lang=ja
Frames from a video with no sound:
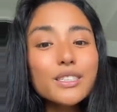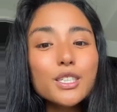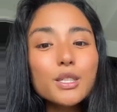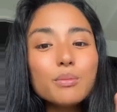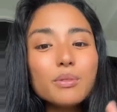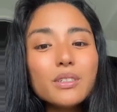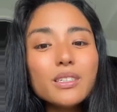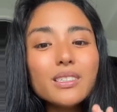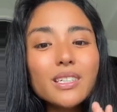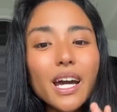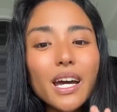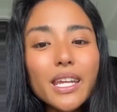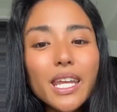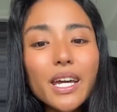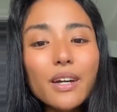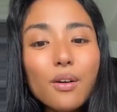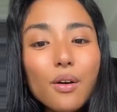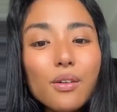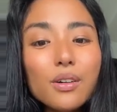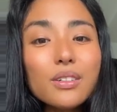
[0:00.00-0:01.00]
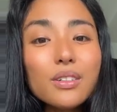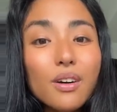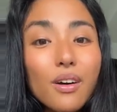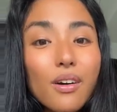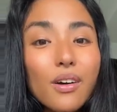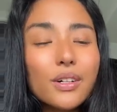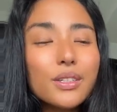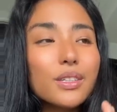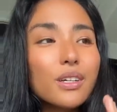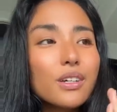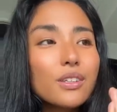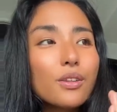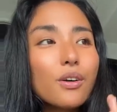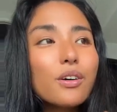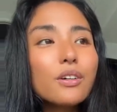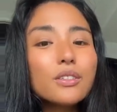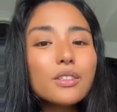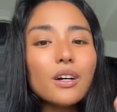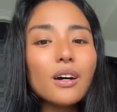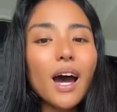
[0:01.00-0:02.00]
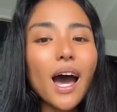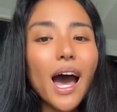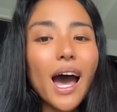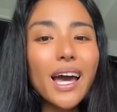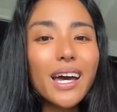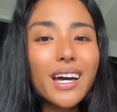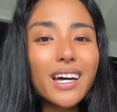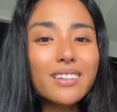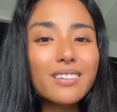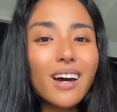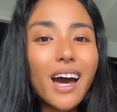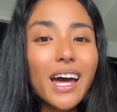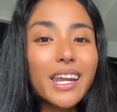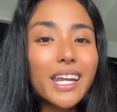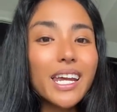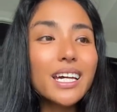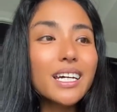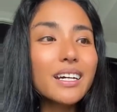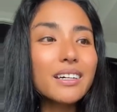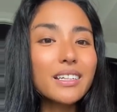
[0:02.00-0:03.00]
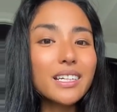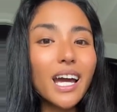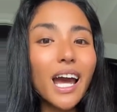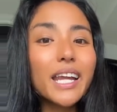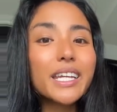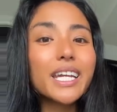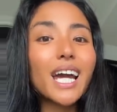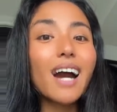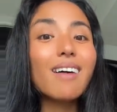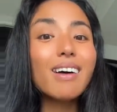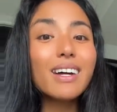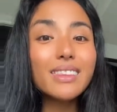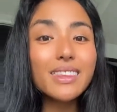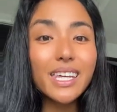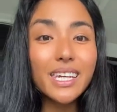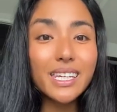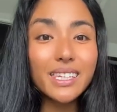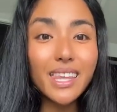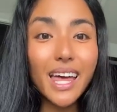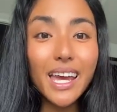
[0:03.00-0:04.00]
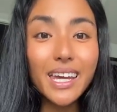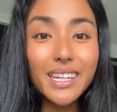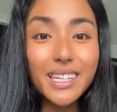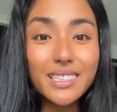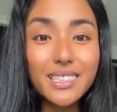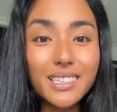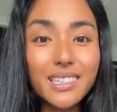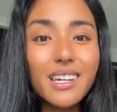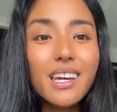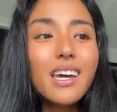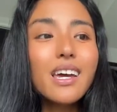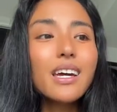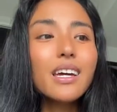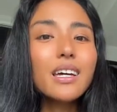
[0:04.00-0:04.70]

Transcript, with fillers: 自分がね、今後、どんどんは、あの、華やかな花に変わっていきたいです。